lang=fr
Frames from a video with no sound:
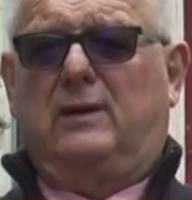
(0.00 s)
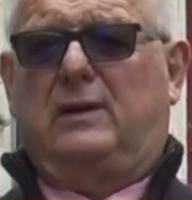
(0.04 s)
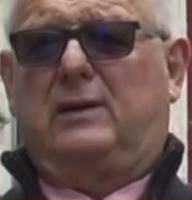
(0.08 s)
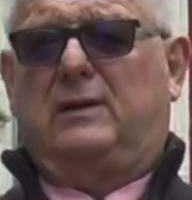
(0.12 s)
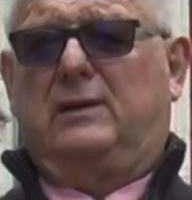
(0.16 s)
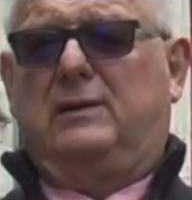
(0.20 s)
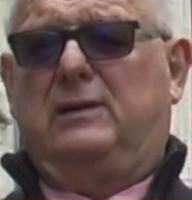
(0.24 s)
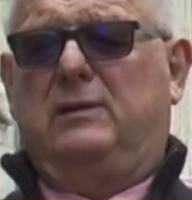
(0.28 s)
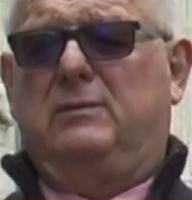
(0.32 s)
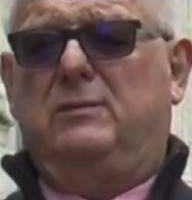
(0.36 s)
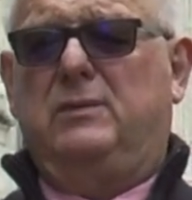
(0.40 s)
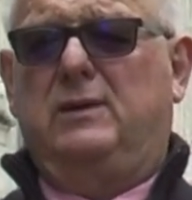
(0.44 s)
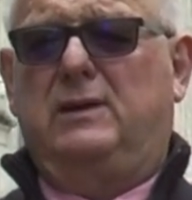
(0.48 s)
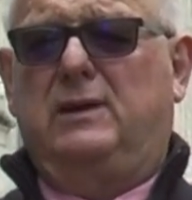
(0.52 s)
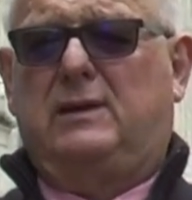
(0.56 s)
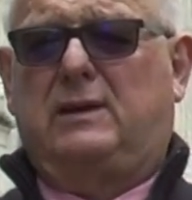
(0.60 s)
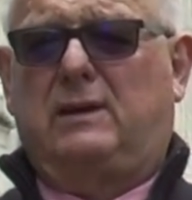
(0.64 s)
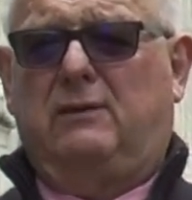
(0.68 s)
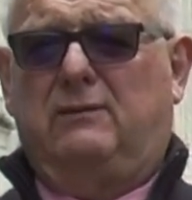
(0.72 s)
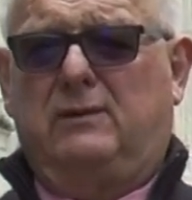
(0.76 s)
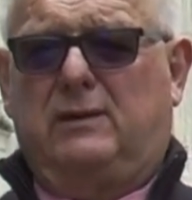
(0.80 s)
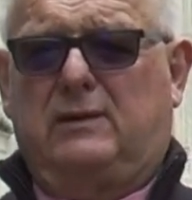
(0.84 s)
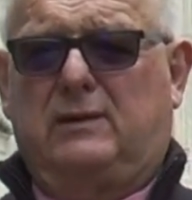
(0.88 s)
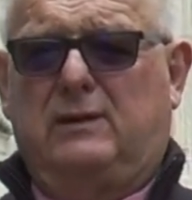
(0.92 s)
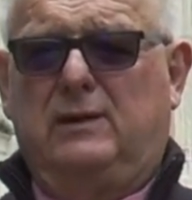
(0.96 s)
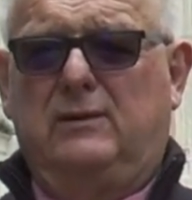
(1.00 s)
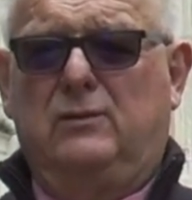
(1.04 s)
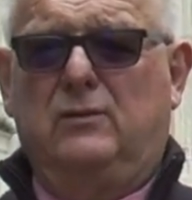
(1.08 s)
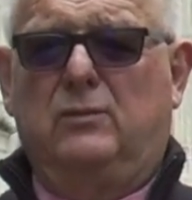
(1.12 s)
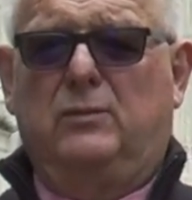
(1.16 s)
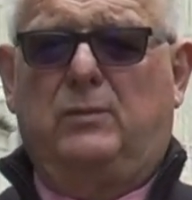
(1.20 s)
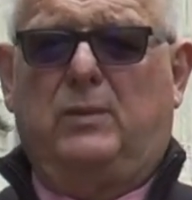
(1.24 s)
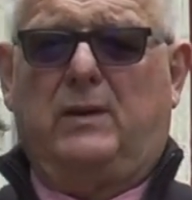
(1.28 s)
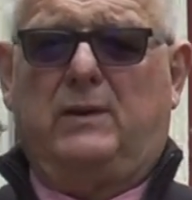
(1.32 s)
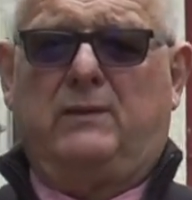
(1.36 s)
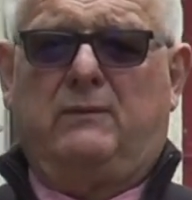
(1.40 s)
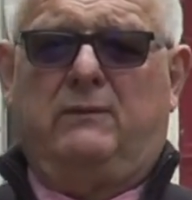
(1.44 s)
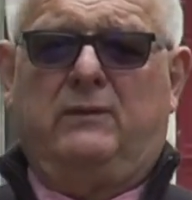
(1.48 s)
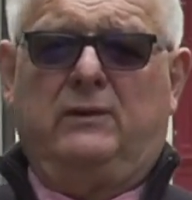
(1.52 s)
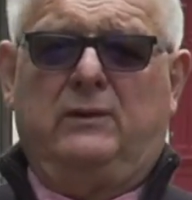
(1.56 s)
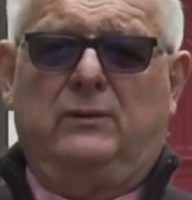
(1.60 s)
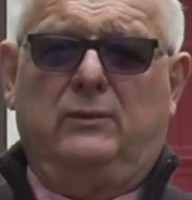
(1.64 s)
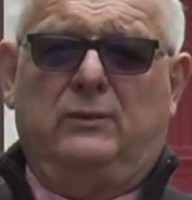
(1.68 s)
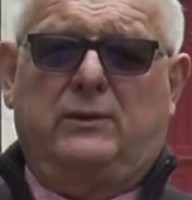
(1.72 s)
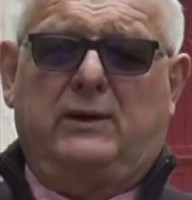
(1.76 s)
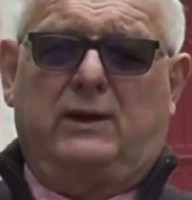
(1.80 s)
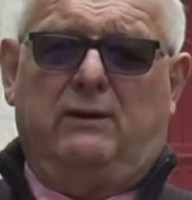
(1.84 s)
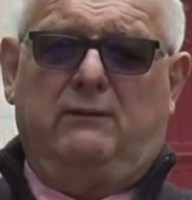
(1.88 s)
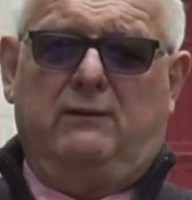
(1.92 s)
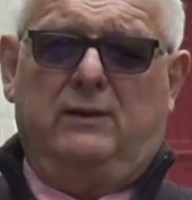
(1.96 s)
académique avec qui nous,
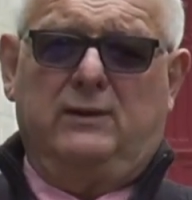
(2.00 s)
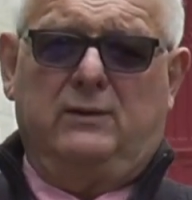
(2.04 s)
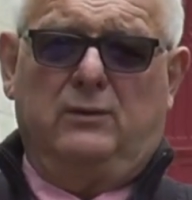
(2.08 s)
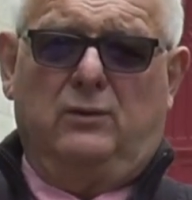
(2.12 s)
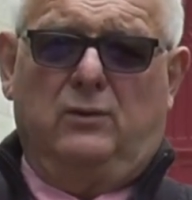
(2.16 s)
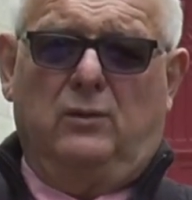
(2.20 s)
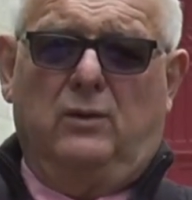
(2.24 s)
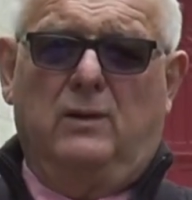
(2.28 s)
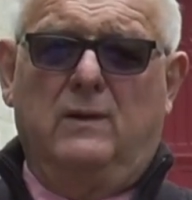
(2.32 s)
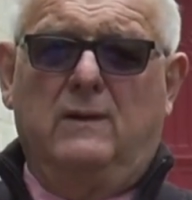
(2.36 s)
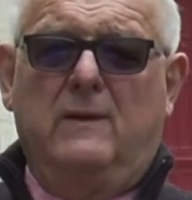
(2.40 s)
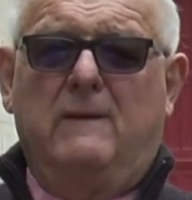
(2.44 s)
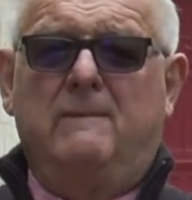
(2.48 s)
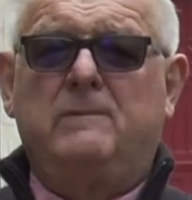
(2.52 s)
nous, travaillons